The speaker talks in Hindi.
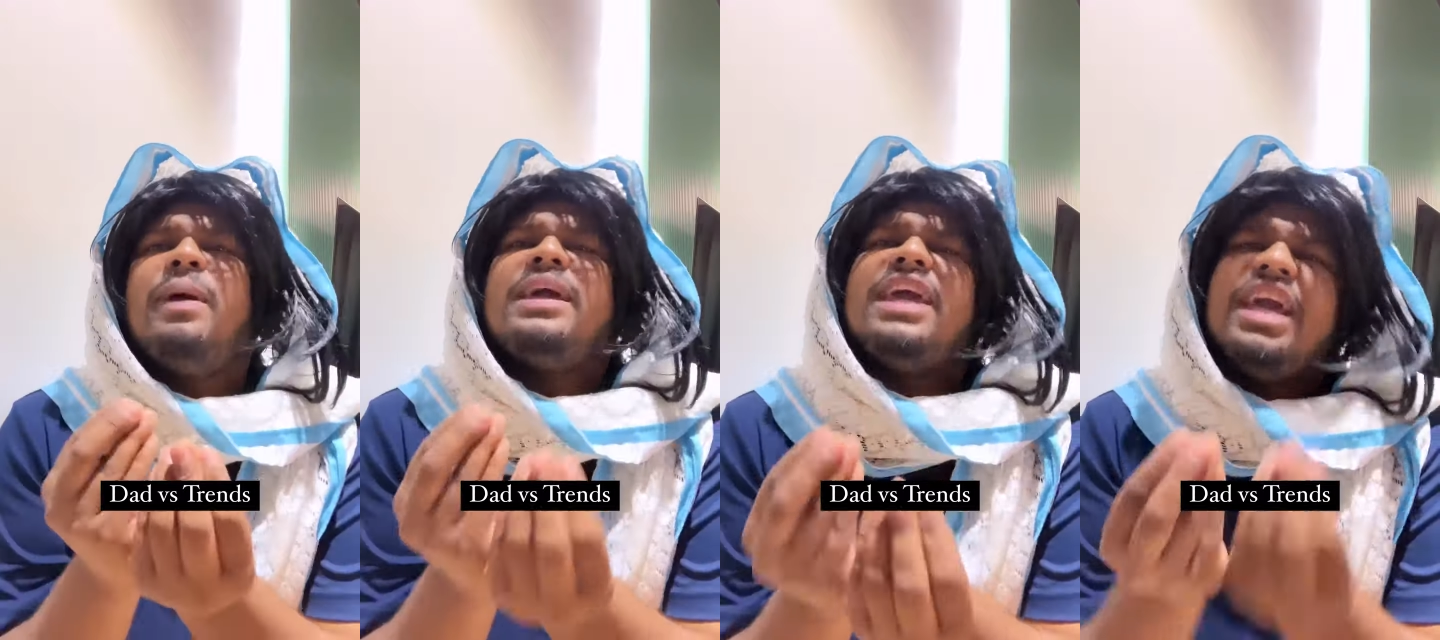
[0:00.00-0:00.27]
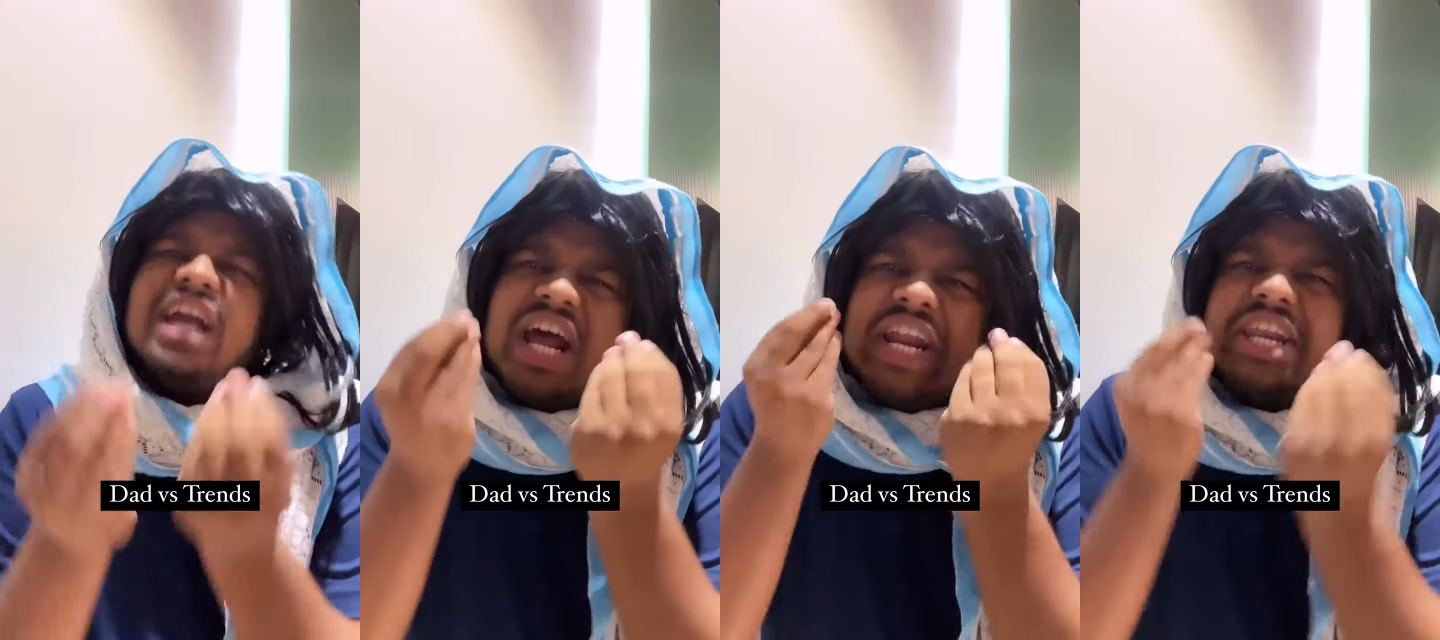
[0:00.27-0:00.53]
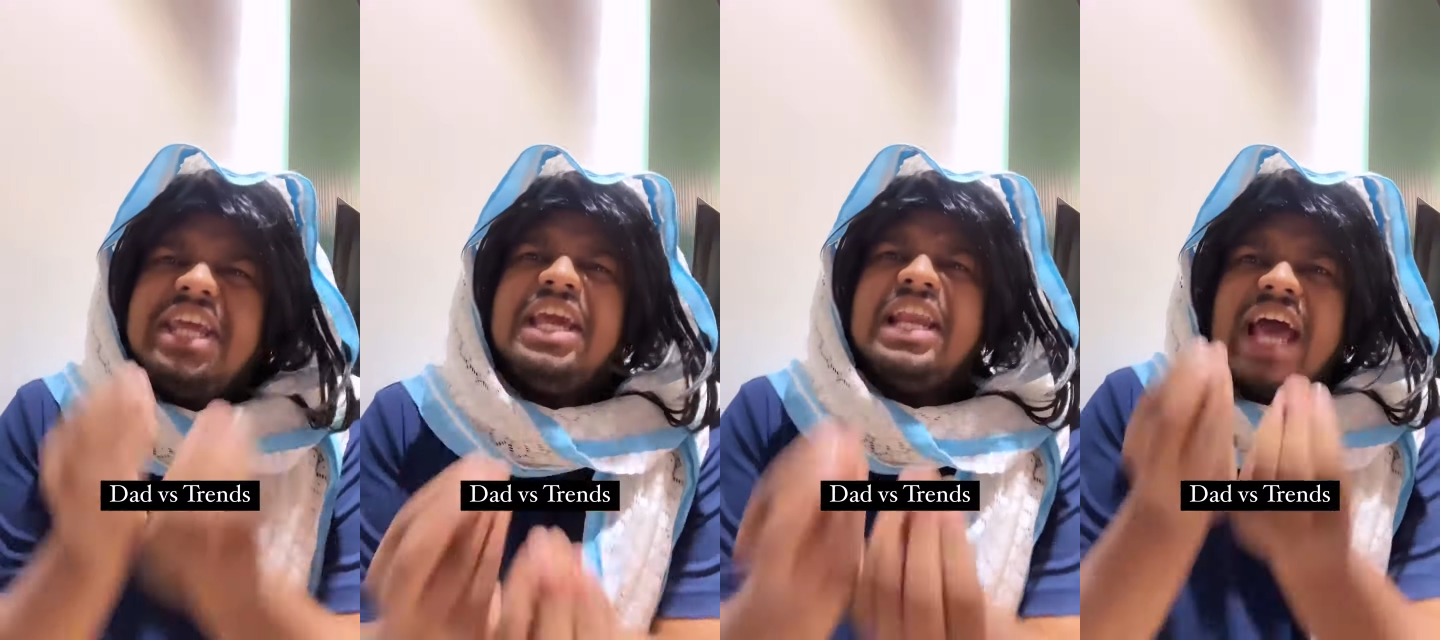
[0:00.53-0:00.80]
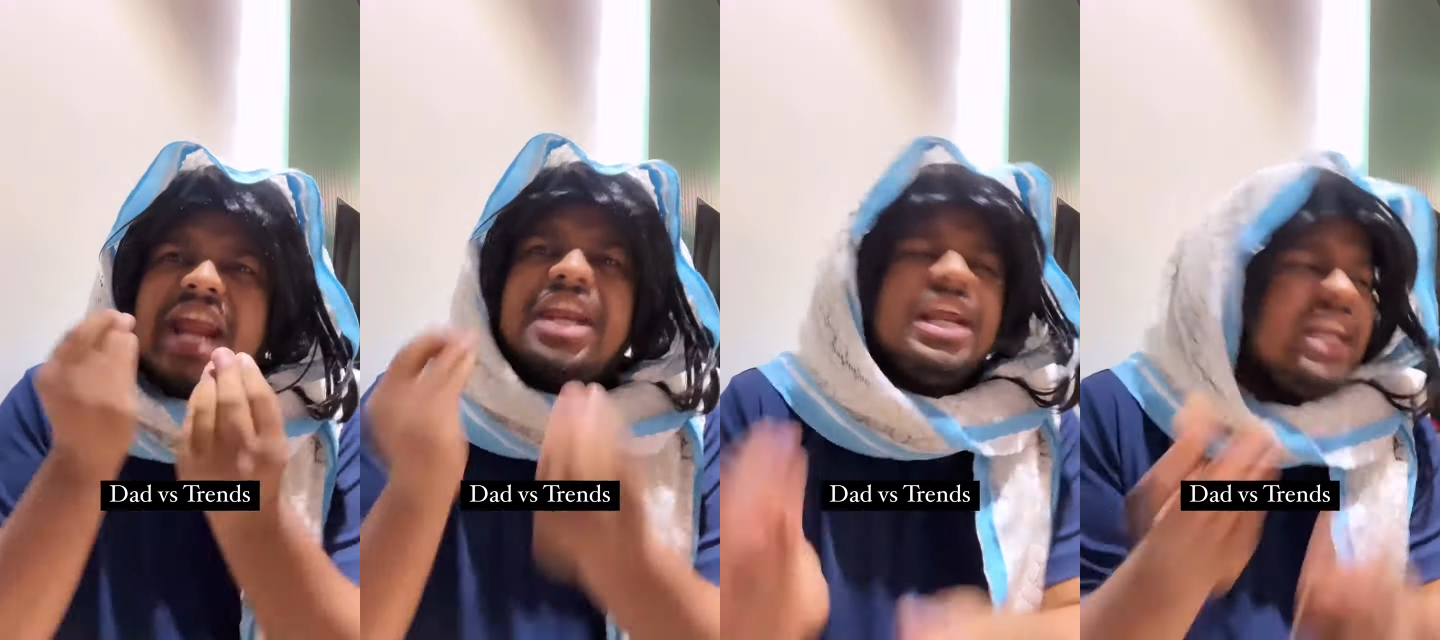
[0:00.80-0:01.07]
मेकिंग अ रील
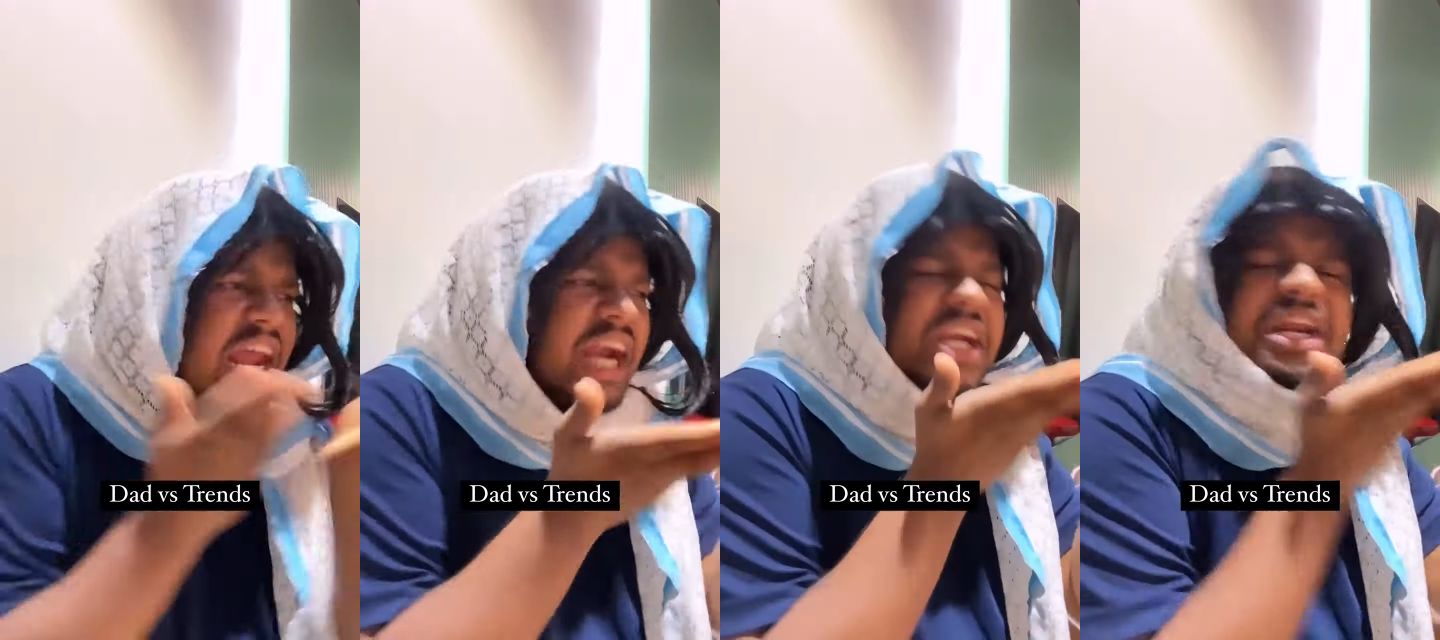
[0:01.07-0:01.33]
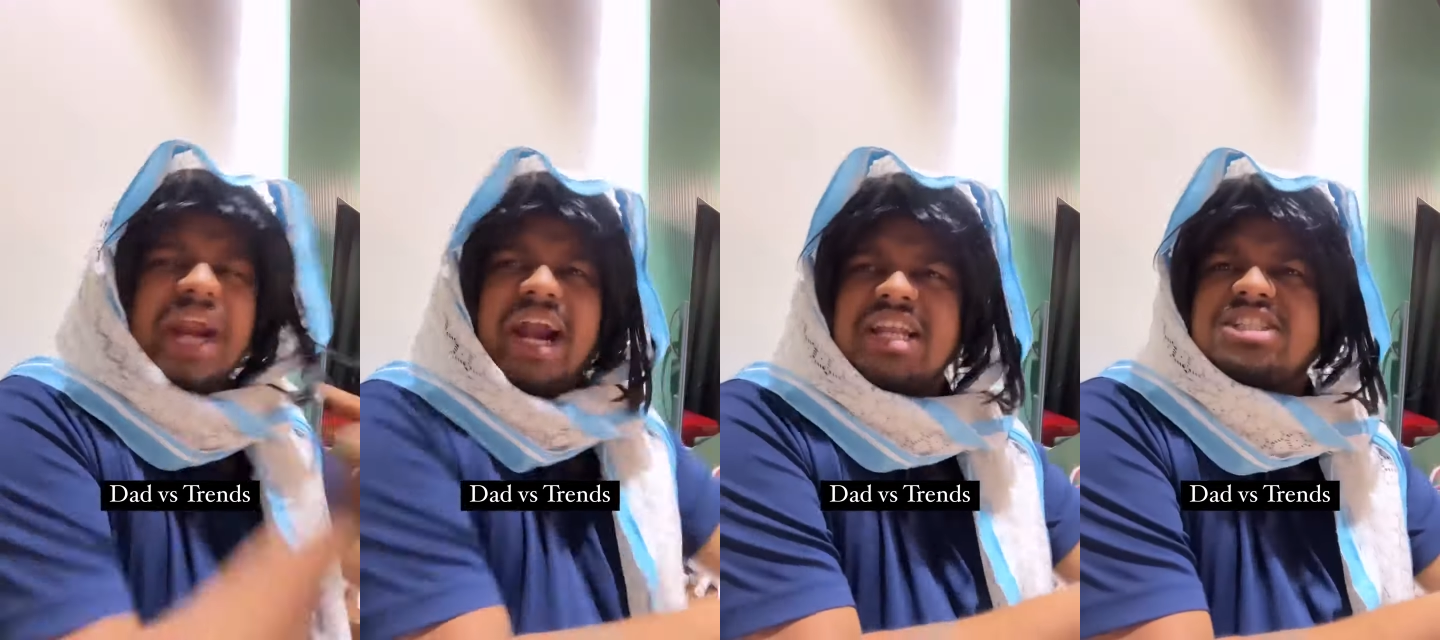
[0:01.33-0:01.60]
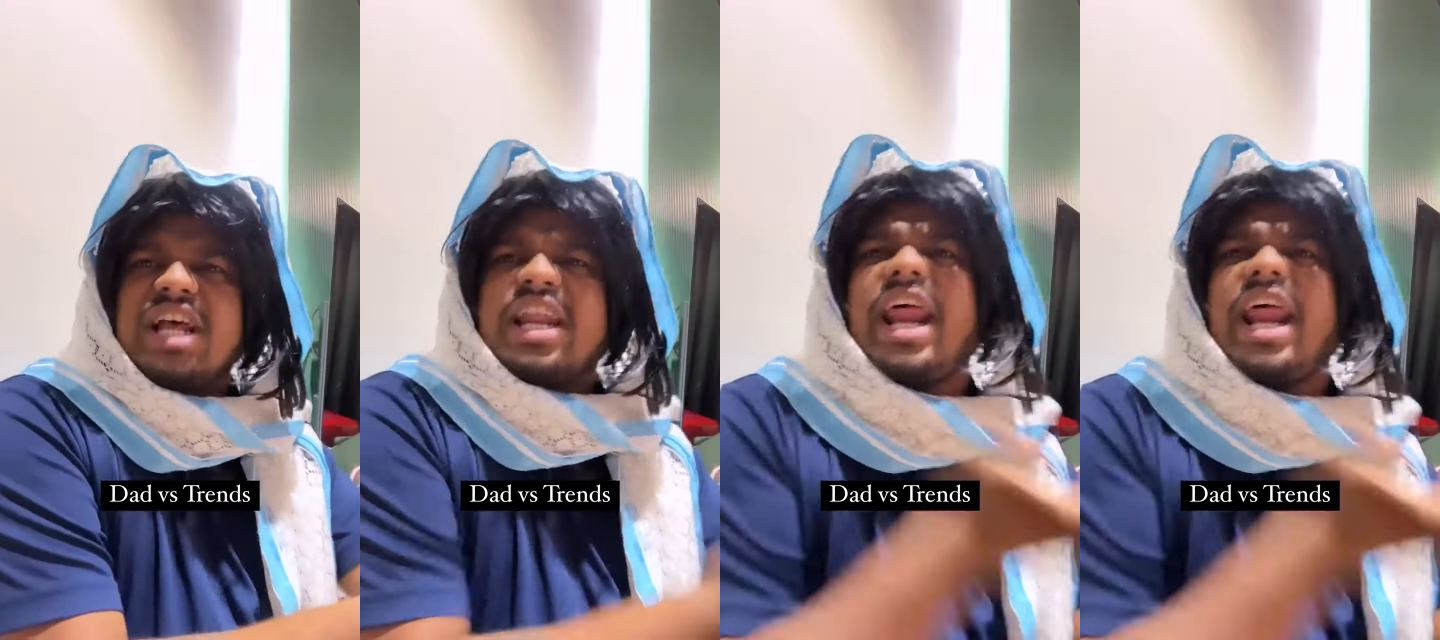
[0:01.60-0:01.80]
या रील अरे ट्रेंड चल